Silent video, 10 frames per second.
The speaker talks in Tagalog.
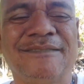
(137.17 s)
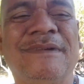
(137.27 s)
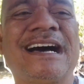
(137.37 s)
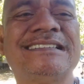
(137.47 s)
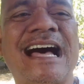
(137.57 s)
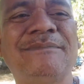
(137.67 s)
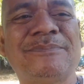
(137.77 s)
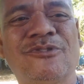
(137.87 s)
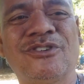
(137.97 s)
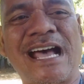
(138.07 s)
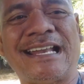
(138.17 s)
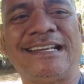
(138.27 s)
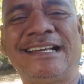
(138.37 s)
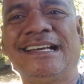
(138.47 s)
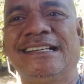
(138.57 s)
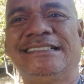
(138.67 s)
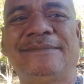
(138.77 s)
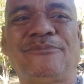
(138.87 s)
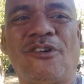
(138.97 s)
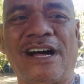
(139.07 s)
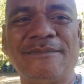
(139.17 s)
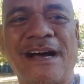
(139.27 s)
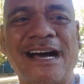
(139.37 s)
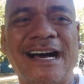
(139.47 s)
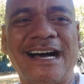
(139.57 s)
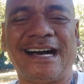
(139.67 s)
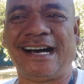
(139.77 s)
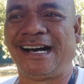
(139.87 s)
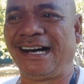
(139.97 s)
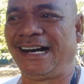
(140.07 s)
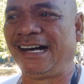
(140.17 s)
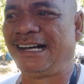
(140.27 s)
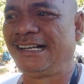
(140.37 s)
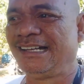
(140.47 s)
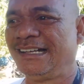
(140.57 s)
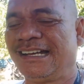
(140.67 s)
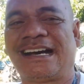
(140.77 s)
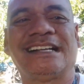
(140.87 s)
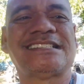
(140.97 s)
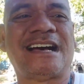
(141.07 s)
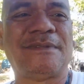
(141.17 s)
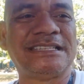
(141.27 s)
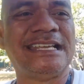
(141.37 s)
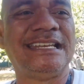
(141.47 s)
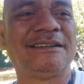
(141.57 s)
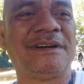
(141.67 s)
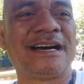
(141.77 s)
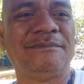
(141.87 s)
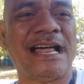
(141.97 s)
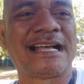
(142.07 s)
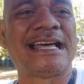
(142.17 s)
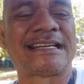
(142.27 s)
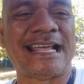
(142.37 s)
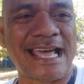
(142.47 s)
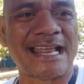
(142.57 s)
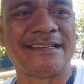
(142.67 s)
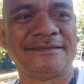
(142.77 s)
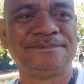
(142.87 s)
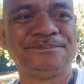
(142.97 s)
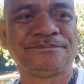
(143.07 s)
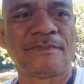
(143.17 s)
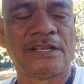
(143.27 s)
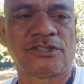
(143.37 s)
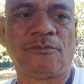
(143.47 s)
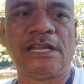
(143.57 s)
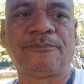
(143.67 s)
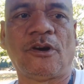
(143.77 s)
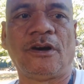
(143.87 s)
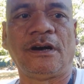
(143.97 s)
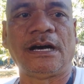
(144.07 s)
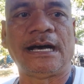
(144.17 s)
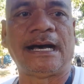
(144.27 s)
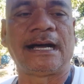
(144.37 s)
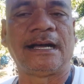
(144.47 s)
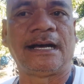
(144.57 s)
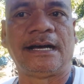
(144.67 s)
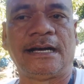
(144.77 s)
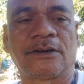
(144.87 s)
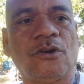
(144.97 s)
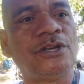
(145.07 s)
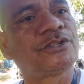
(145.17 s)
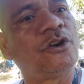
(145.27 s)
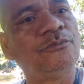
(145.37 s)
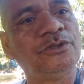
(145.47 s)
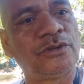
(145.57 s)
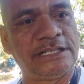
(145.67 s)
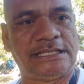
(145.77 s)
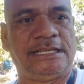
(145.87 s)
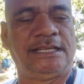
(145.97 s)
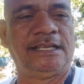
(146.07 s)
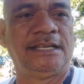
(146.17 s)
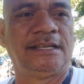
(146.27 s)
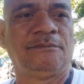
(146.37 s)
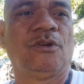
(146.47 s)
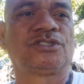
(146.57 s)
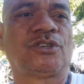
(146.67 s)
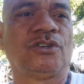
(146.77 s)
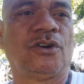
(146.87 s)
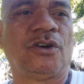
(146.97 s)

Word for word: mga dami po yan. Yan po ay mga uh, kasama din ng mga vlogger na yan. So muli po ang uh, coin community Boss Toyo